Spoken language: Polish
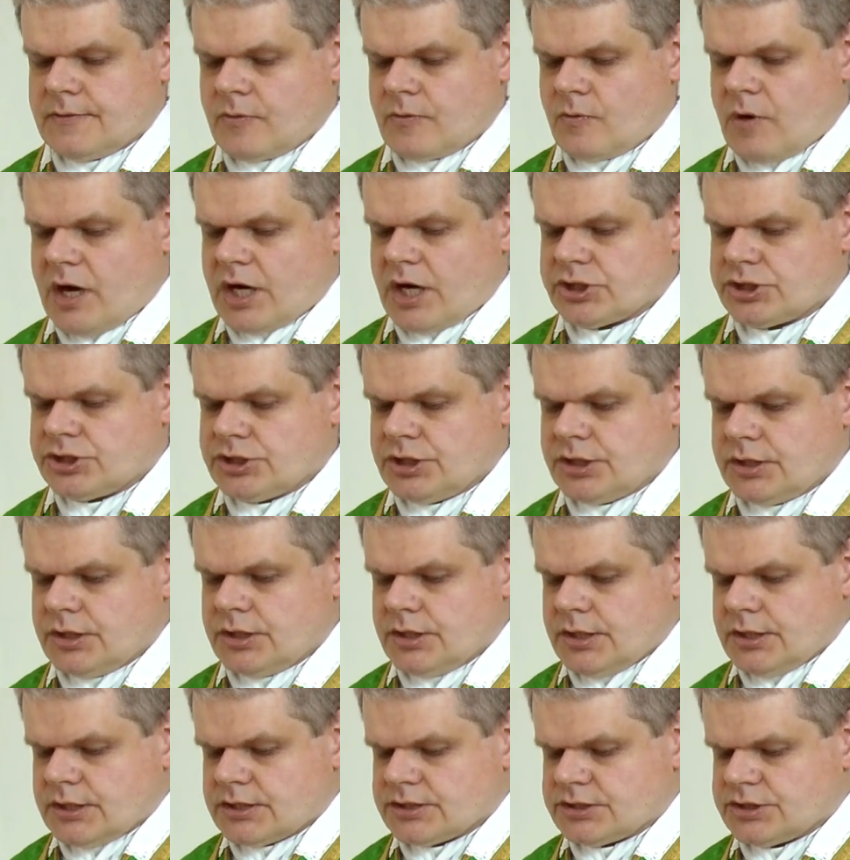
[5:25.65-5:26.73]
Właśnie
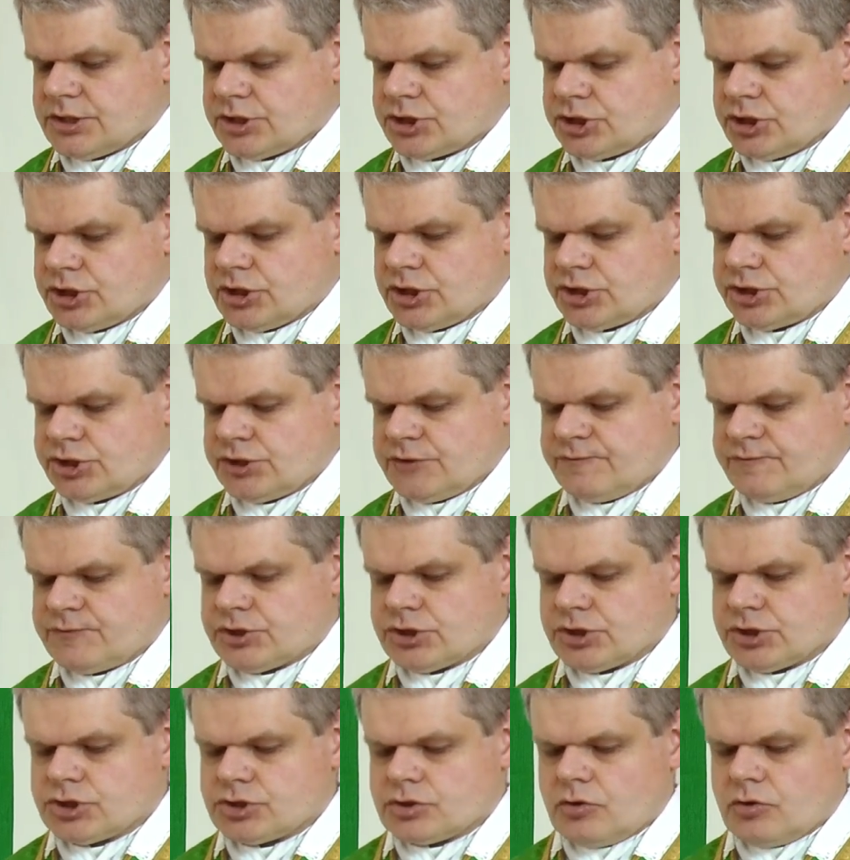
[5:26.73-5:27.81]
zaczyna się
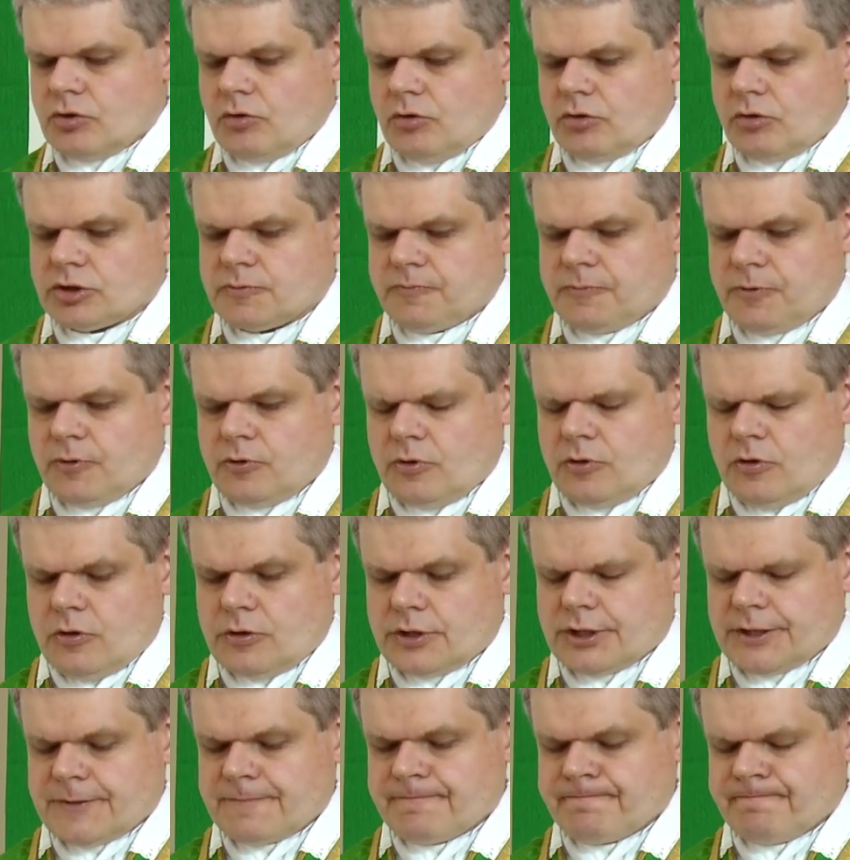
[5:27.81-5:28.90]
wszystko od
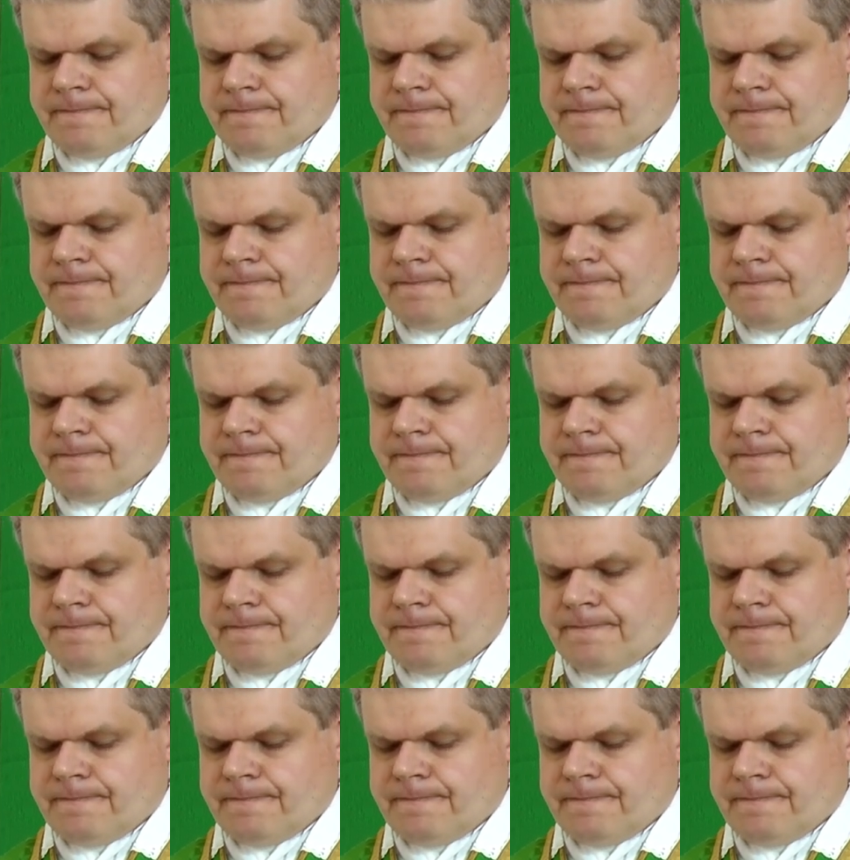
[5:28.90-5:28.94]
pokory.